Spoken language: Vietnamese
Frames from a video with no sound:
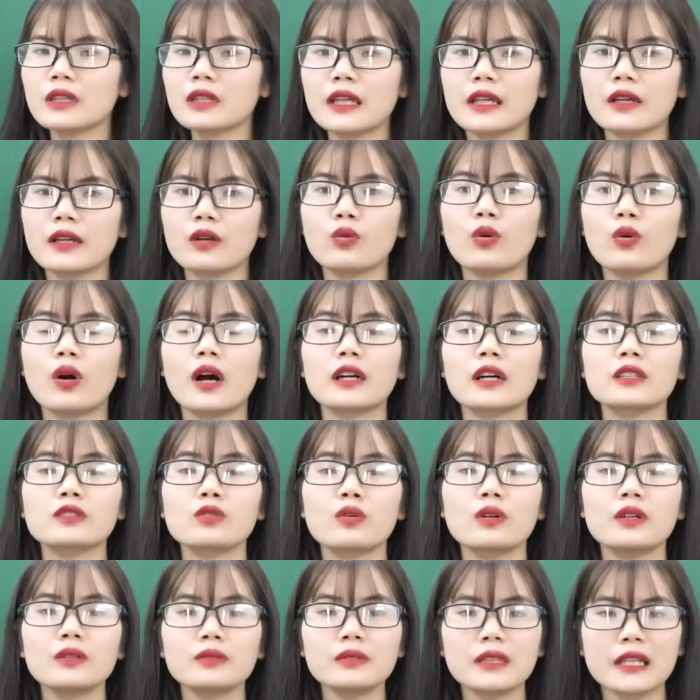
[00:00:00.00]
tỉ của
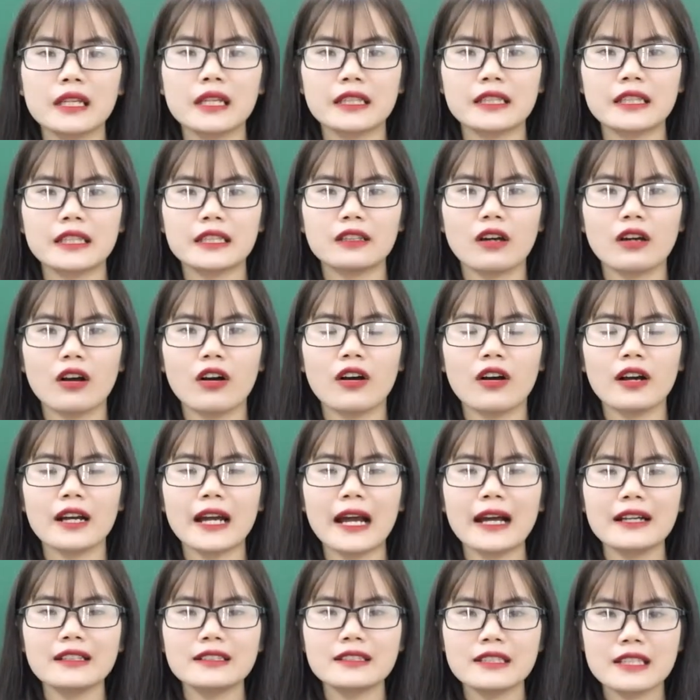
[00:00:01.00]
số hữu tỉ thì nó có
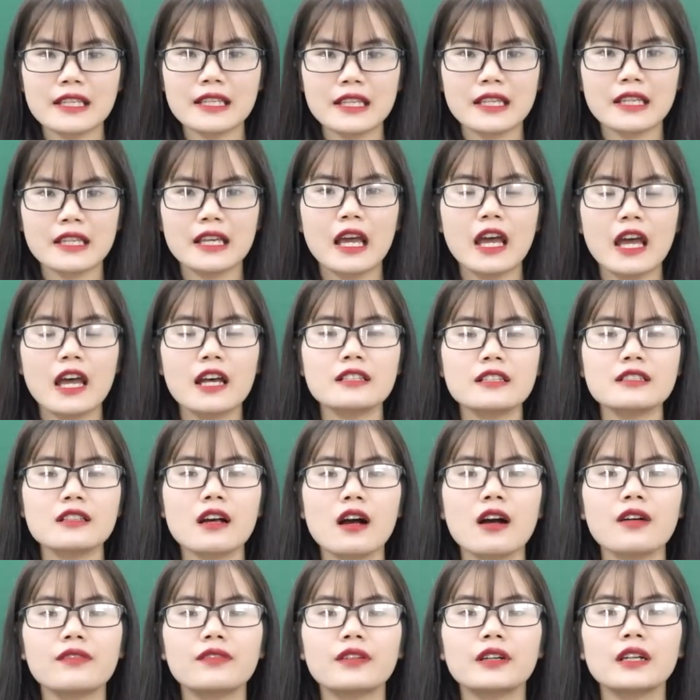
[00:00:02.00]
khác gì
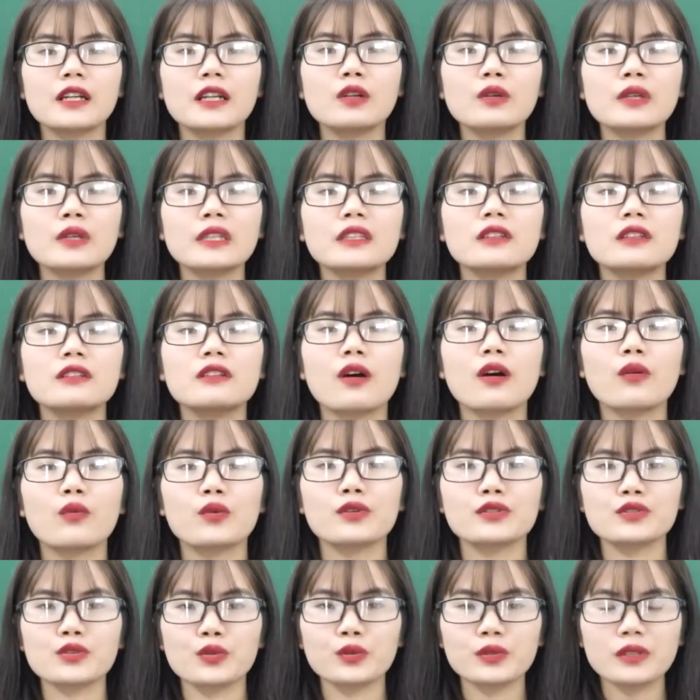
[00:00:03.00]
so với lũy thừa
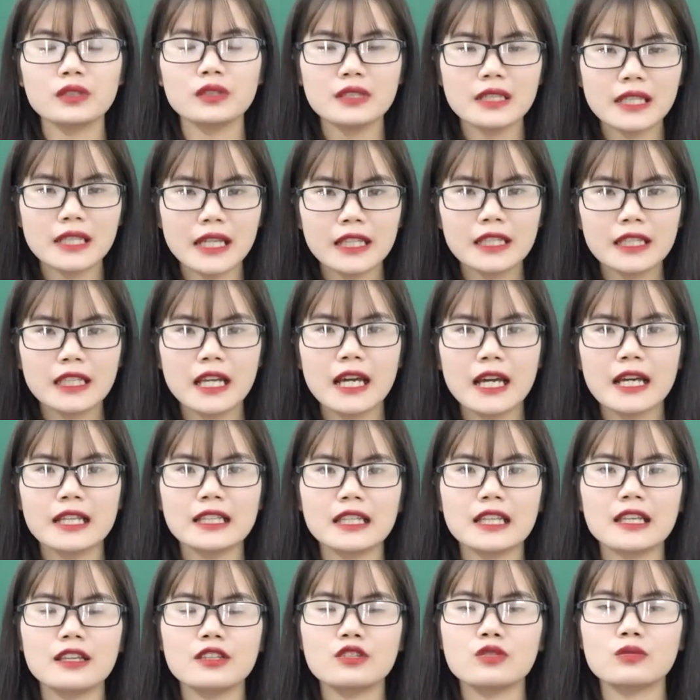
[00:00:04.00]
của số tự nhiên
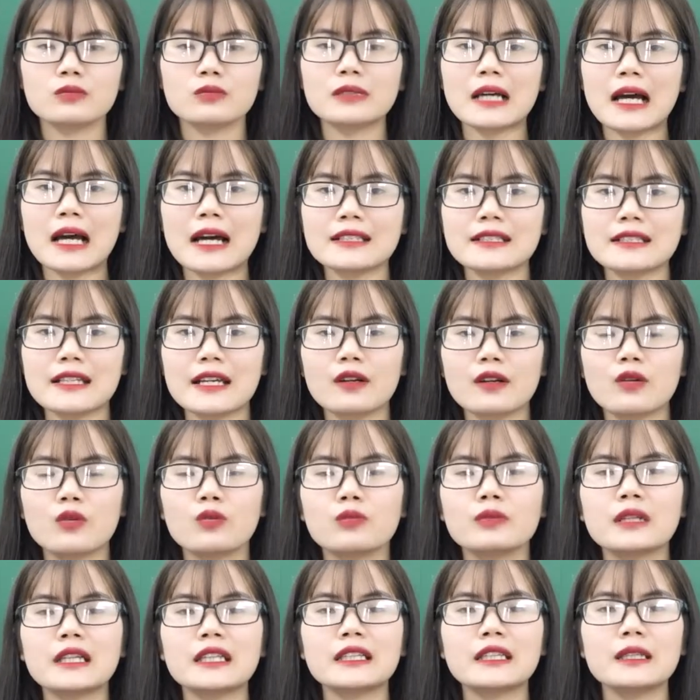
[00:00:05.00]
thì chúng ta sẽ
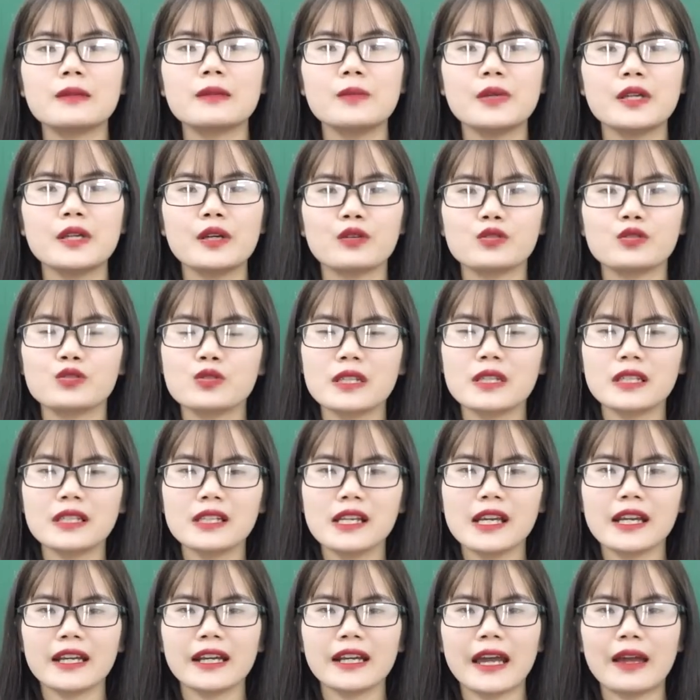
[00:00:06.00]
cùng đi tìm hiểu chuyên
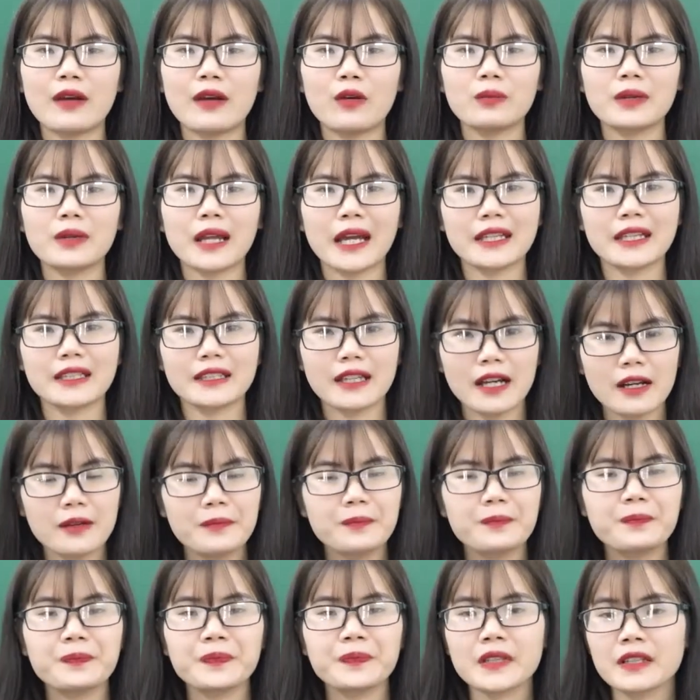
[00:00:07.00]
đề ngày hôm nay nhé.
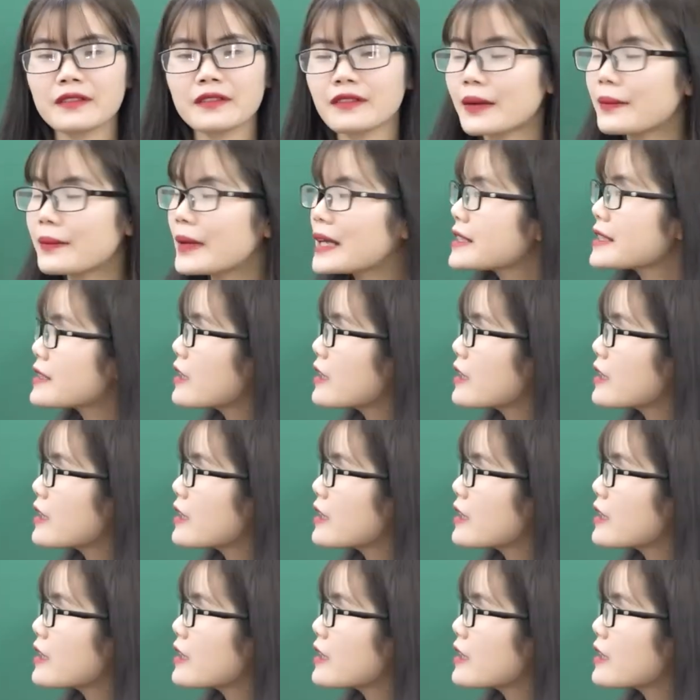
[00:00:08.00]
Và bây